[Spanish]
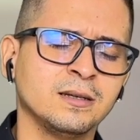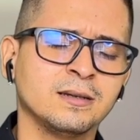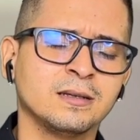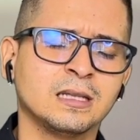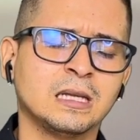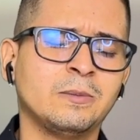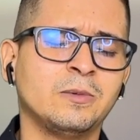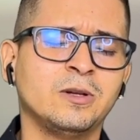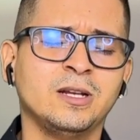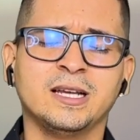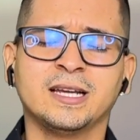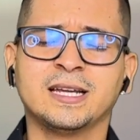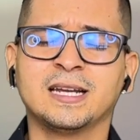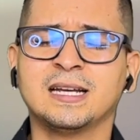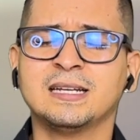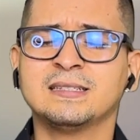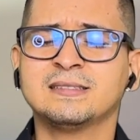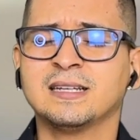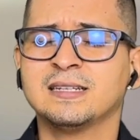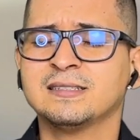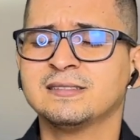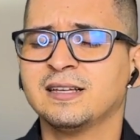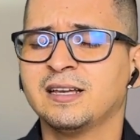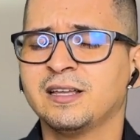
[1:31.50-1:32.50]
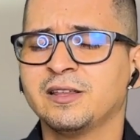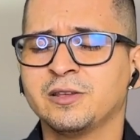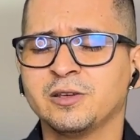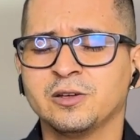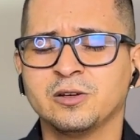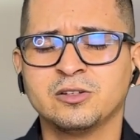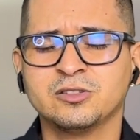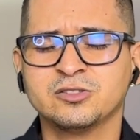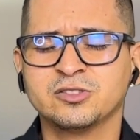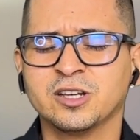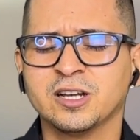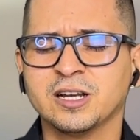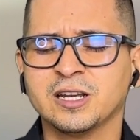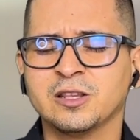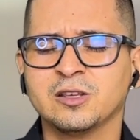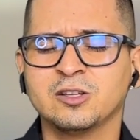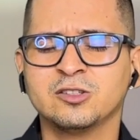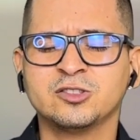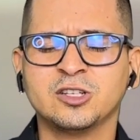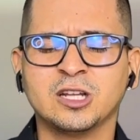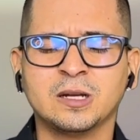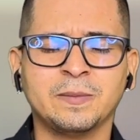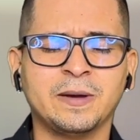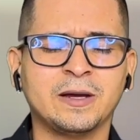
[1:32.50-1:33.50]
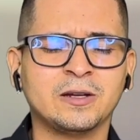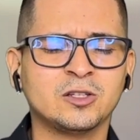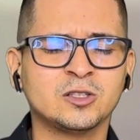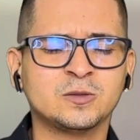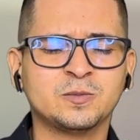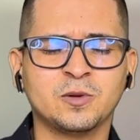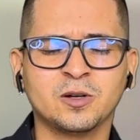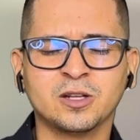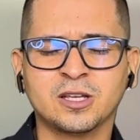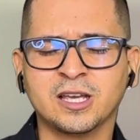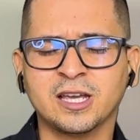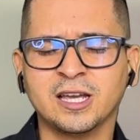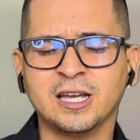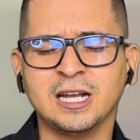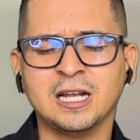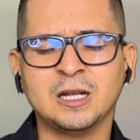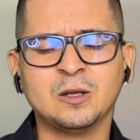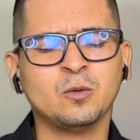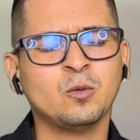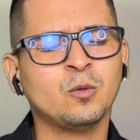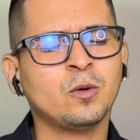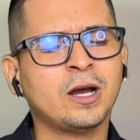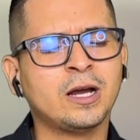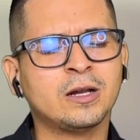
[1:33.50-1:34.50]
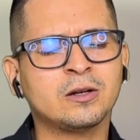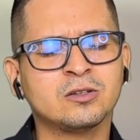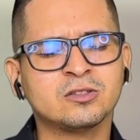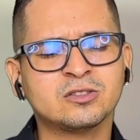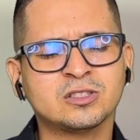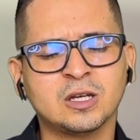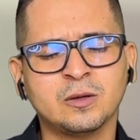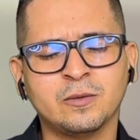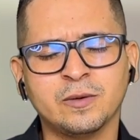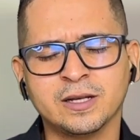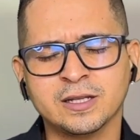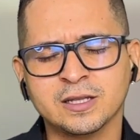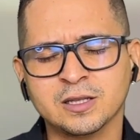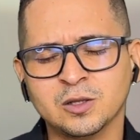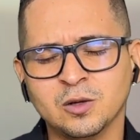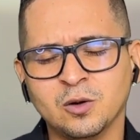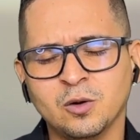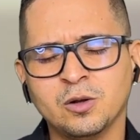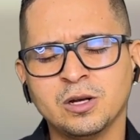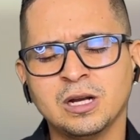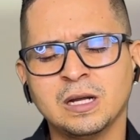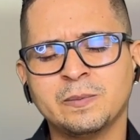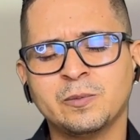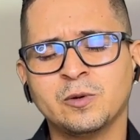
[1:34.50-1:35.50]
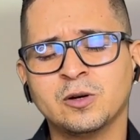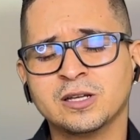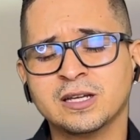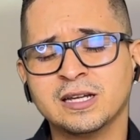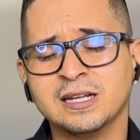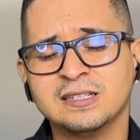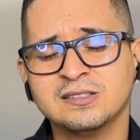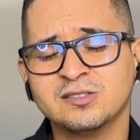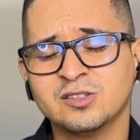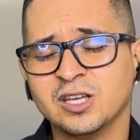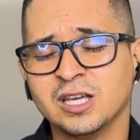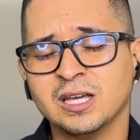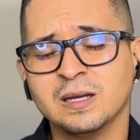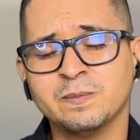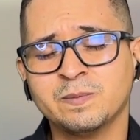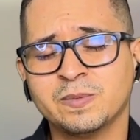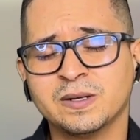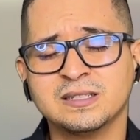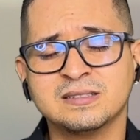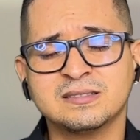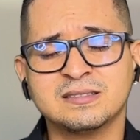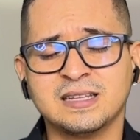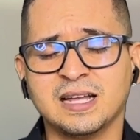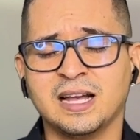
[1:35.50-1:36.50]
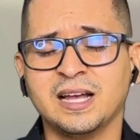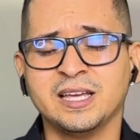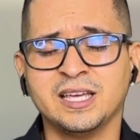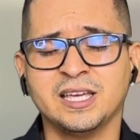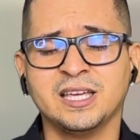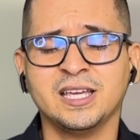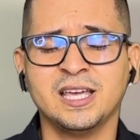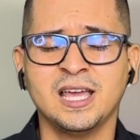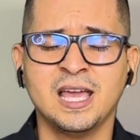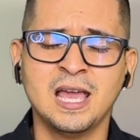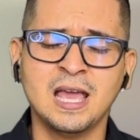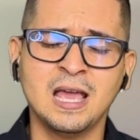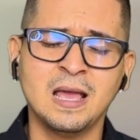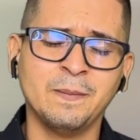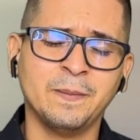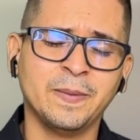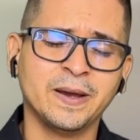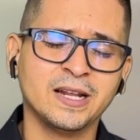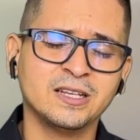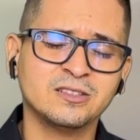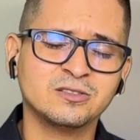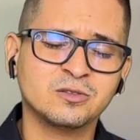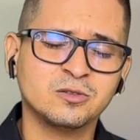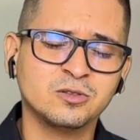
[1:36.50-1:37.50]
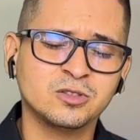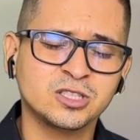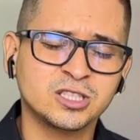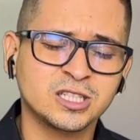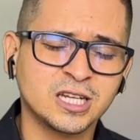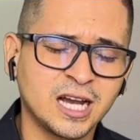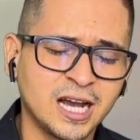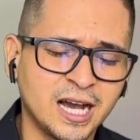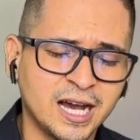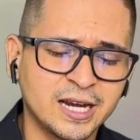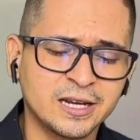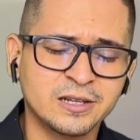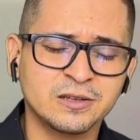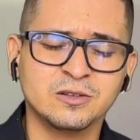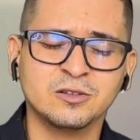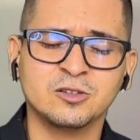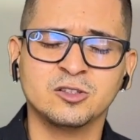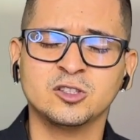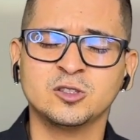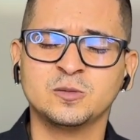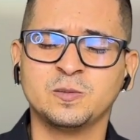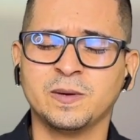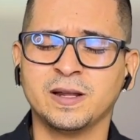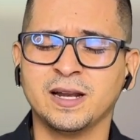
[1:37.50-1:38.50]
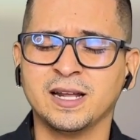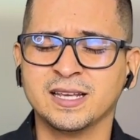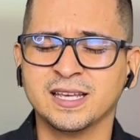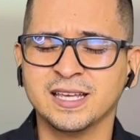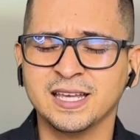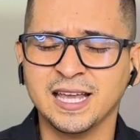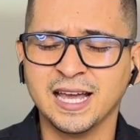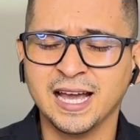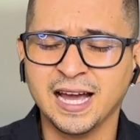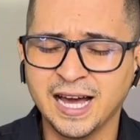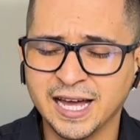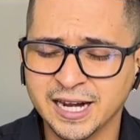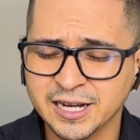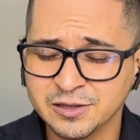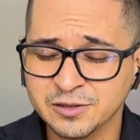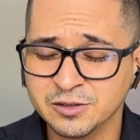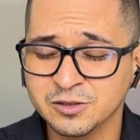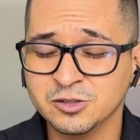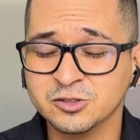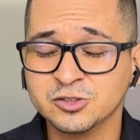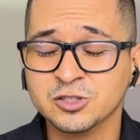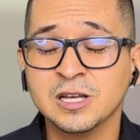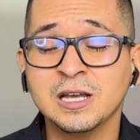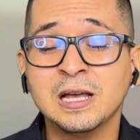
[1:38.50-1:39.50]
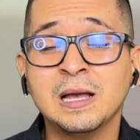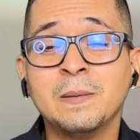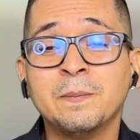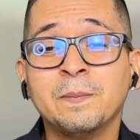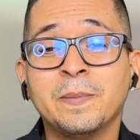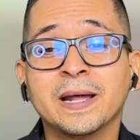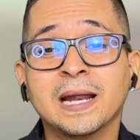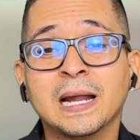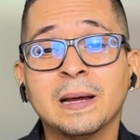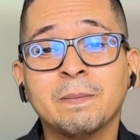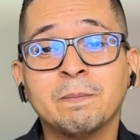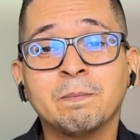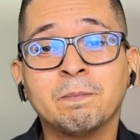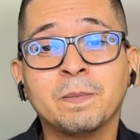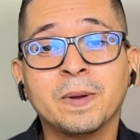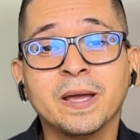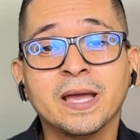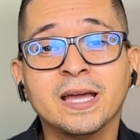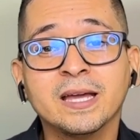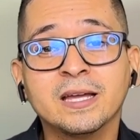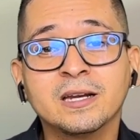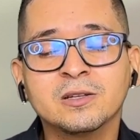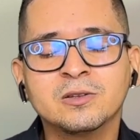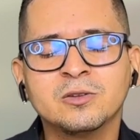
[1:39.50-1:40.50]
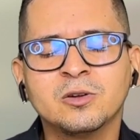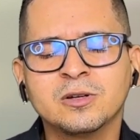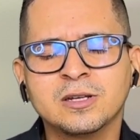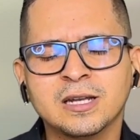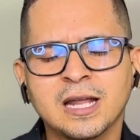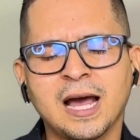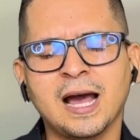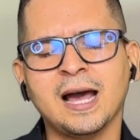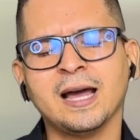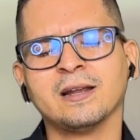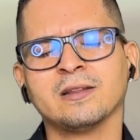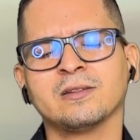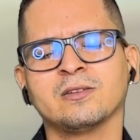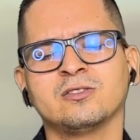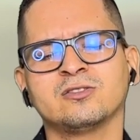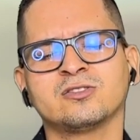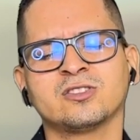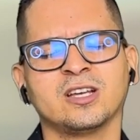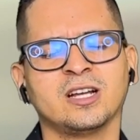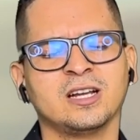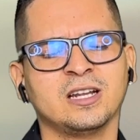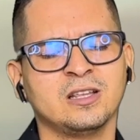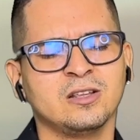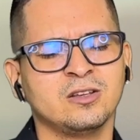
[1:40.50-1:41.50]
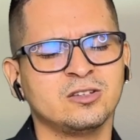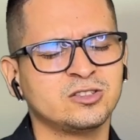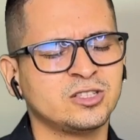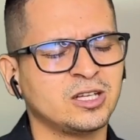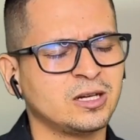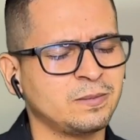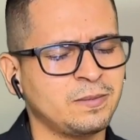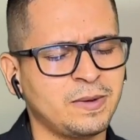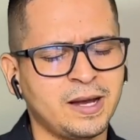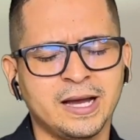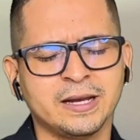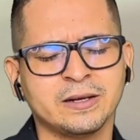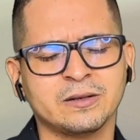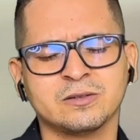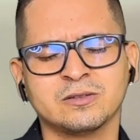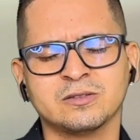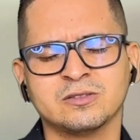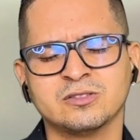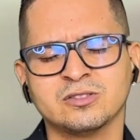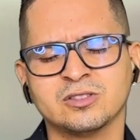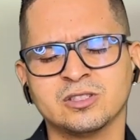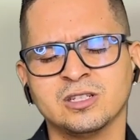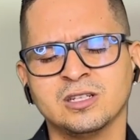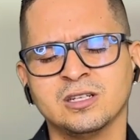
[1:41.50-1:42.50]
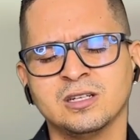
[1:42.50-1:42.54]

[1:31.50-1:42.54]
Démosle gracias a Dios, queridos hermanos, porque Él nunca nos abandona, porque Él siempre está ahí para escucharnos, para guiarnos, para perdonarnos, queridos hermanos.